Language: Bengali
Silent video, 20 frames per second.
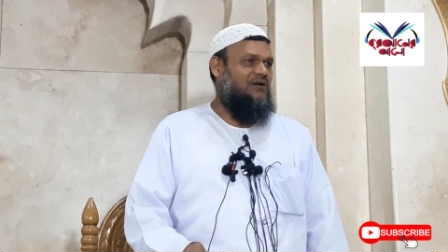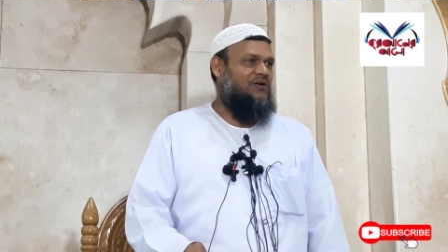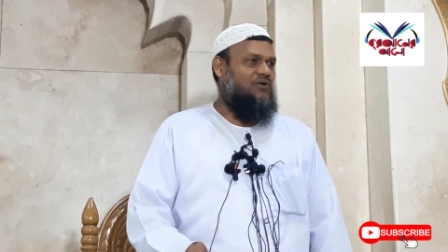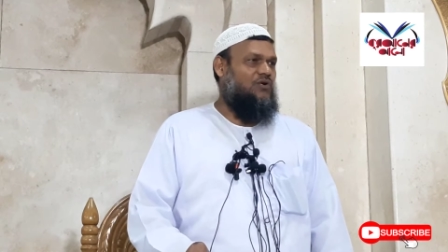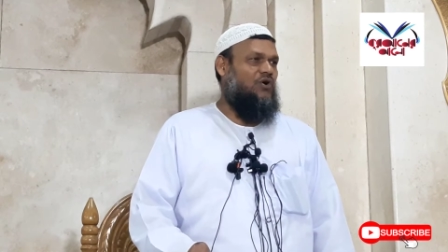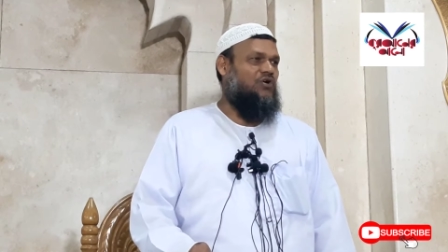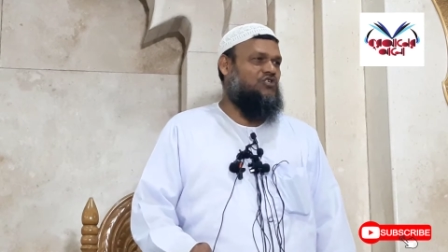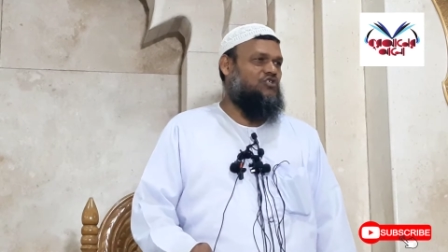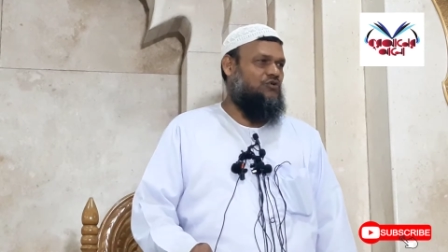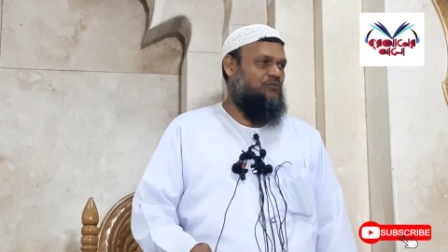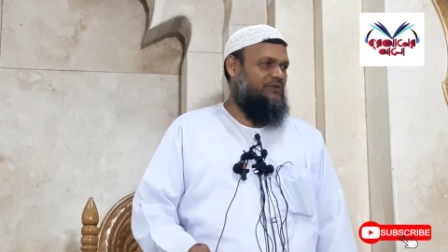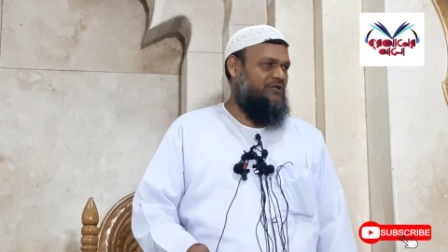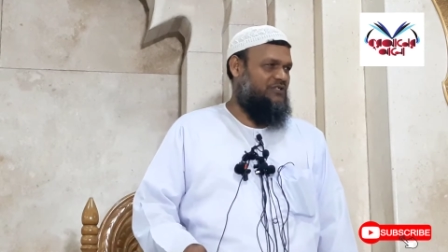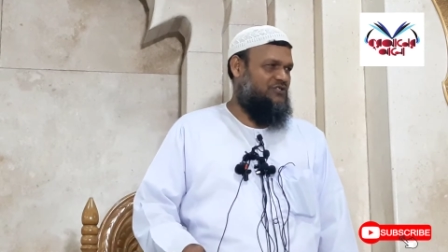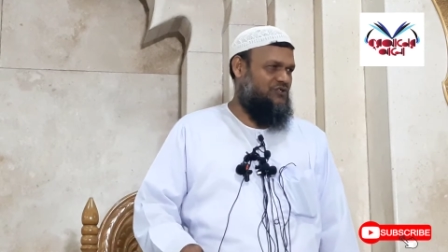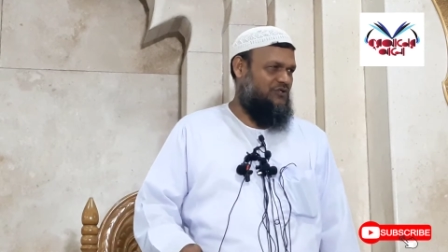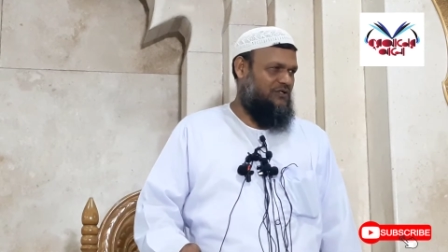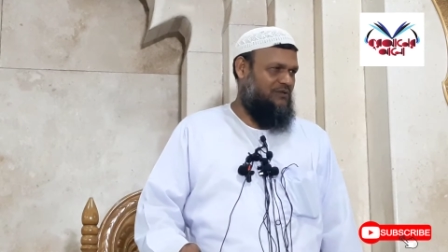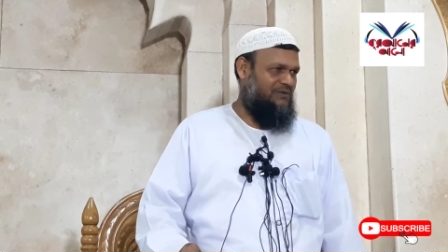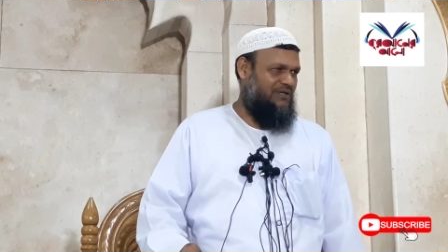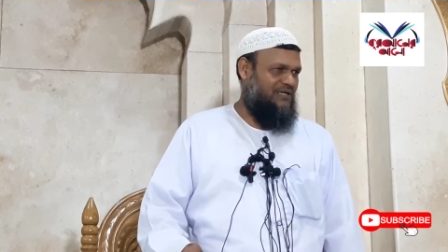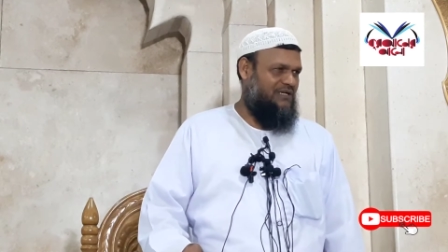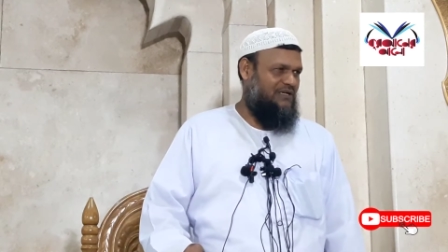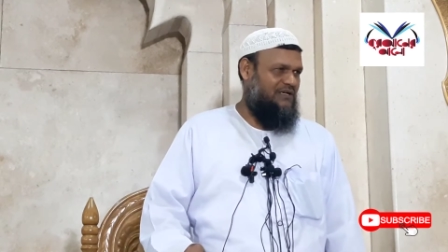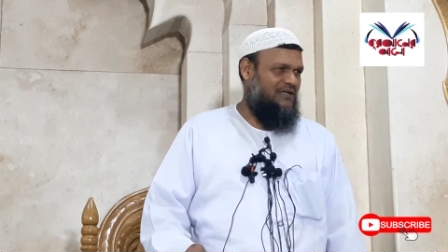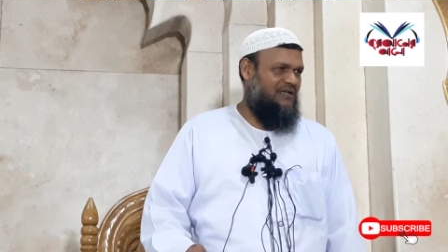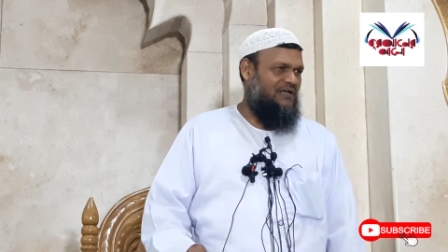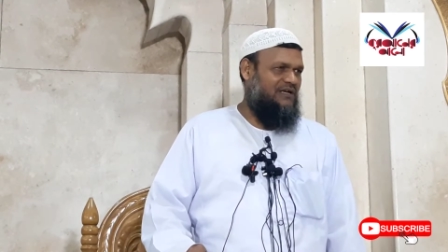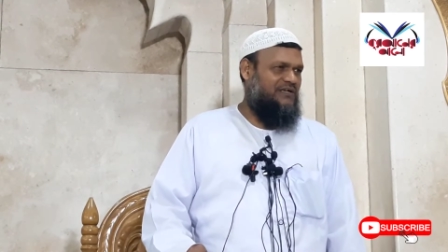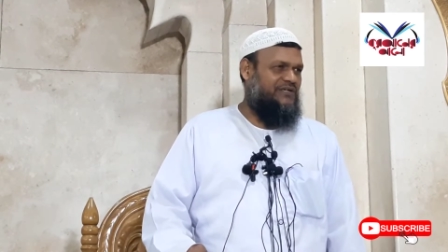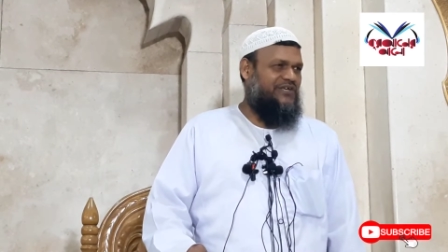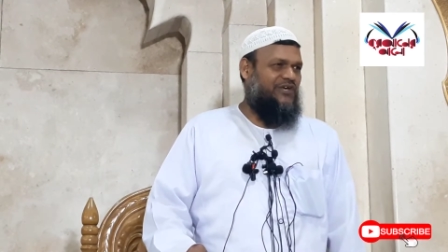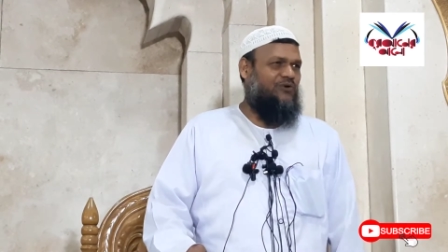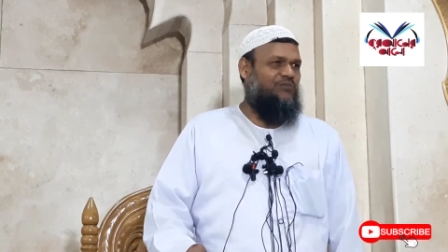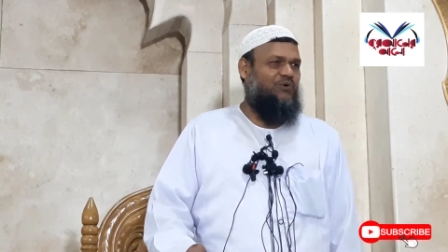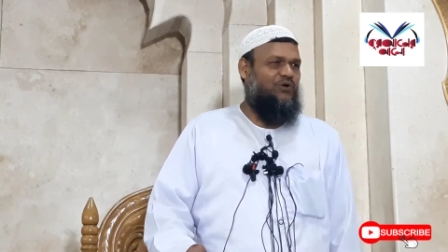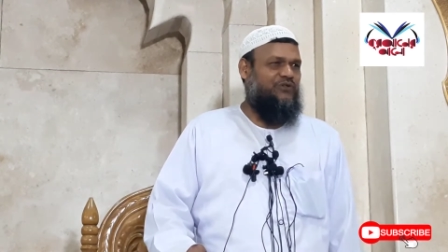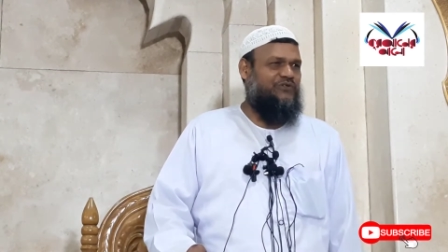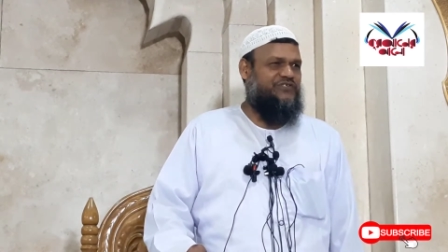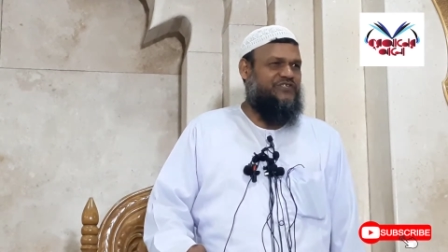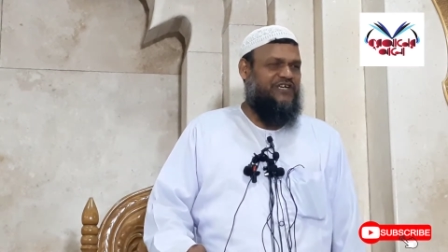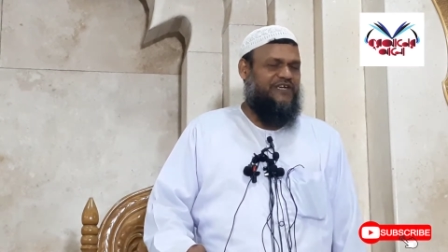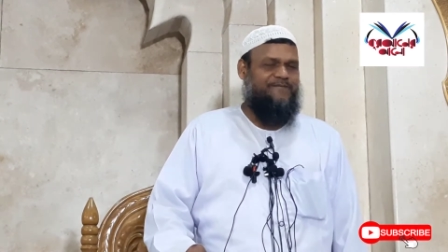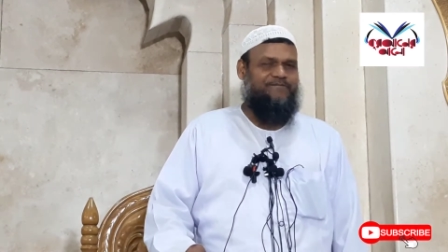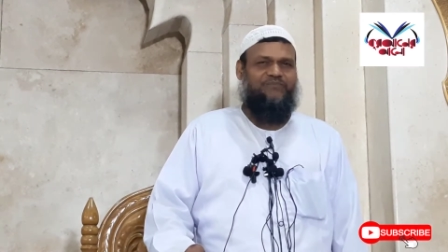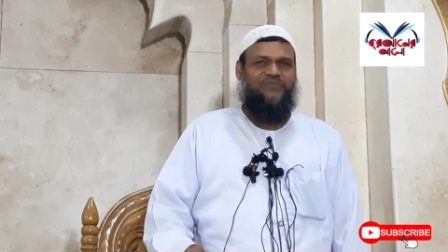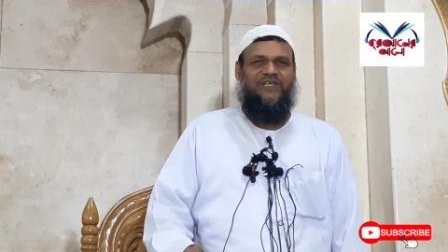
কসমের জরিমানা কেউ বলছে